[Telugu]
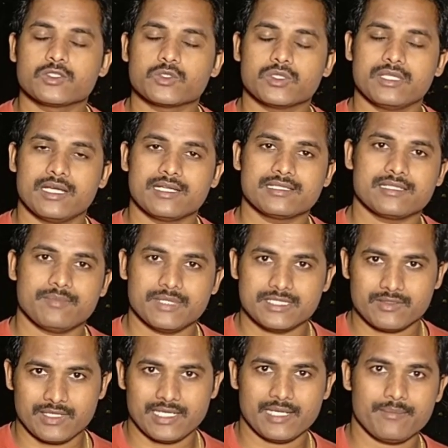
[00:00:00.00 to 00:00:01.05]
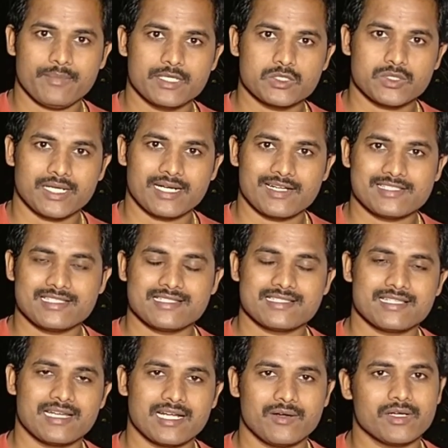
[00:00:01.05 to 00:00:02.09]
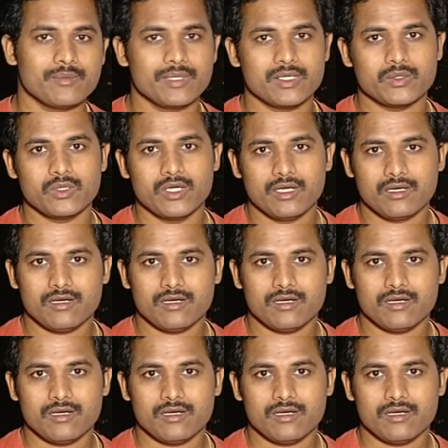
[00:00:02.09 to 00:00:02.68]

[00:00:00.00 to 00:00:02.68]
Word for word: సో దానికి సంబంధించి వాళ్ళ నెంబర్స్ అడ్రస్ ఇస్తాను కాబట్టి మీరు